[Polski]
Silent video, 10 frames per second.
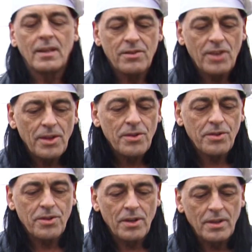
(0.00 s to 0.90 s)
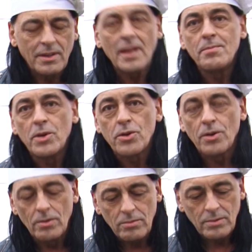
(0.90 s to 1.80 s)
część e,
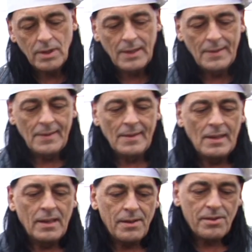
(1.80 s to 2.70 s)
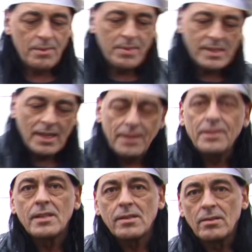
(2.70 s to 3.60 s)
termiczną, żeby ser
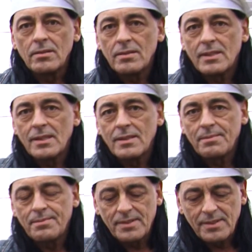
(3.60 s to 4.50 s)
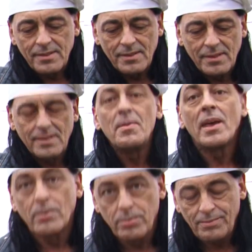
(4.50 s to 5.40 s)
nieco
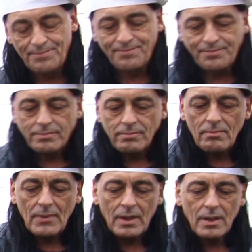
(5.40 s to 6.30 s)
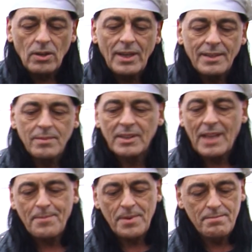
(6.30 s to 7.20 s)
zmiękł. Kolejnym
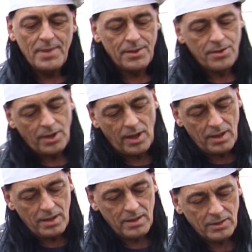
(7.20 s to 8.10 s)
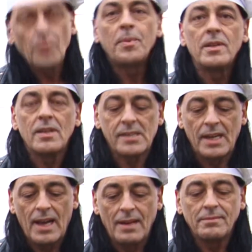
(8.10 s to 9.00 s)
etapem będzie topienie
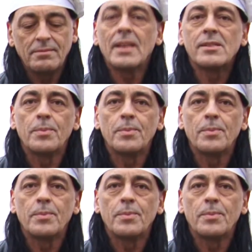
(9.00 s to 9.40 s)
sera. Bardzo